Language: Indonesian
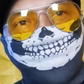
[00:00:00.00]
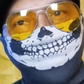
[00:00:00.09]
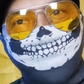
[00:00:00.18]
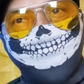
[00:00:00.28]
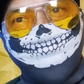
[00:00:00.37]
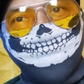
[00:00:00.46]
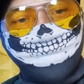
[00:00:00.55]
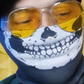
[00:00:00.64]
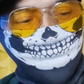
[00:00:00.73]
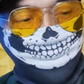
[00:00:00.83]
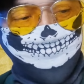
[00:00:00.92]
video yang
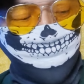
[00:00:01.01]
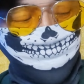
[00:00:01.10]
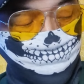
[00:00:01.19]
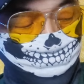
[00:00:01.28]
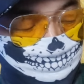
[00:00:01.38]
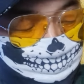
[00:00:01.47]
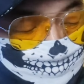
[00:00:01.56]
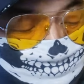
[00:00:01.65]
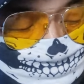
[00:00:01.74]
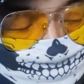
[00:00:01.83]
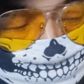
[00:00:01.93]
kemarin saya sudah
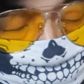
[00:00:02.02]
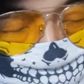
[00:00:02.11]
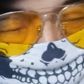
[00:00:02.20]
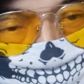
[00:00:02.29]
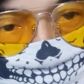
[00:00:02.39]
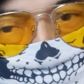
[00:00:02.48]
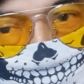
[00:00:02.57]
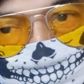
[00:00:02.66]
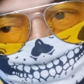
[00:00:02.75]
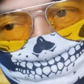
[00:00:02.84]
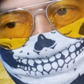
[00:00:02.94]
bahas dan itu di
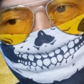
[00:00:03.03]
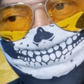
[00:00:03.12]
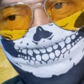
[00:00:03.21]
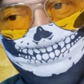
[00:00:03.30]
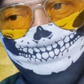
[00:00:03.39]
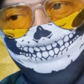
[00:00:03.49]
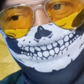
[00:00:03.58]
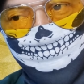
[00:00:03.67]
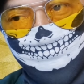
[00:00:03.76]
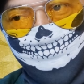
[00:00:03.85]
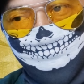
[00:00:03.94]
tahun
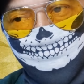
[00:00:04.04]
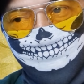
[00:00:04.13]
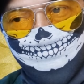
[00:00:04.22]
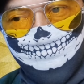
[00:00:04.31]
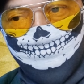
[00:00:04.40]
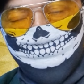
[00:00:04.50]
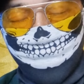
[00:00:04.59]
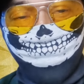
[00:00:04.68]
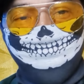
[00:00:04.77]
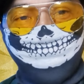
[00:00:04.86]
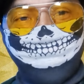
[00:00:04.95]
uh, di
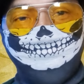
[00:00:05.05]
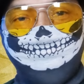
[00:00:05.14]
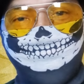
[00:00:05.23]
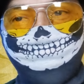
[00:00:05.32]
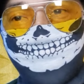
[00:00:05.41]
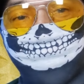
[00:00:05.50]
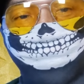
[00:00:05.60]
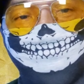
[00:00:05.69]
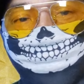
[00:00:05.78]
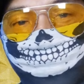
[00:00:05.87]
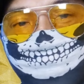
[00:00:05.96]
dua tahun yang lalu di
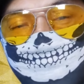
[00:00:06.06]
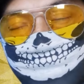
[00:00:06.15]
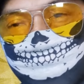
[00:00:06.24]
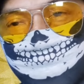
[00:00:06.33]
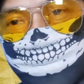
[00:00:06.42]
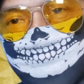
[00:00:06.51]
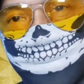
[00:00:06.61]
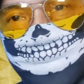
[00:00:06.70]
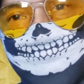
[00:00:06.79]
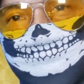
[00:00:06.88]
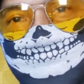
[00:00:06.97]
2021 ya
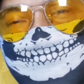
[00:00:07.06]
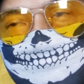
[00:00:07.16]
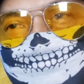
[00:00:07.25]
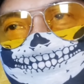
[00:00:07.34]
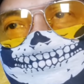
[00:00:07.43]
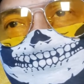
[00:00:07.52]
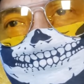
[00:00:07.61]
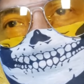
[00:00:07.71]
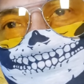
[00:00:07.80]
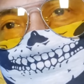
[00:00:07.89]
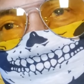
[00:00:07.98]
teman-teman. Nah sekarang
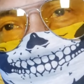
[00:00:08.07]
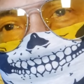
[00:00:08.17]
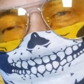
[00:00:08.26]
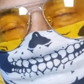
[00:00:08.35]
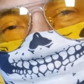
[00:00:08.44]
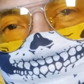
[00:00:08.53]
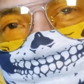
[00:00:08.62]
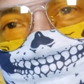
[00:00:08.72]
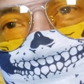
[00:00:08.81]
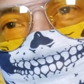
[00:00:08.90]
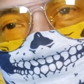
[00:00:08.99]
kita lihat video
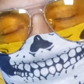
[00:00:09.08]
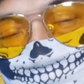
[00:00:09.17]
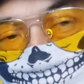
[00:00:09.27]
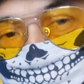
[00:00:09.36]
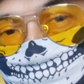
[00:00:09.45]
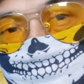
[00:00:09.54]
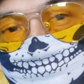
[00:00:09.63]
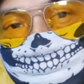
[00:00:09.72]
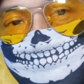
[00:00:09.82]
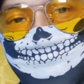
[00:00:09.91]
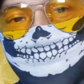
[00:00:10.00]
yang uh, bulan
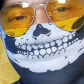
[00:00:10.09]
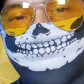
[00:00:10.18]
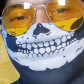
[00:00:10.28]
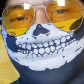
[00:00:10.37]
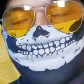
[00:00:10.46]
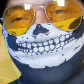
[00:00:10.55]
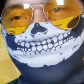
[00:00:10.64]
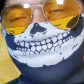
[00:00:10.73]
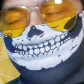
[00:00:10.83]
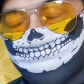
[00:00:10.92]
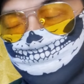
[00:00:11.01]
kemarin. Yuk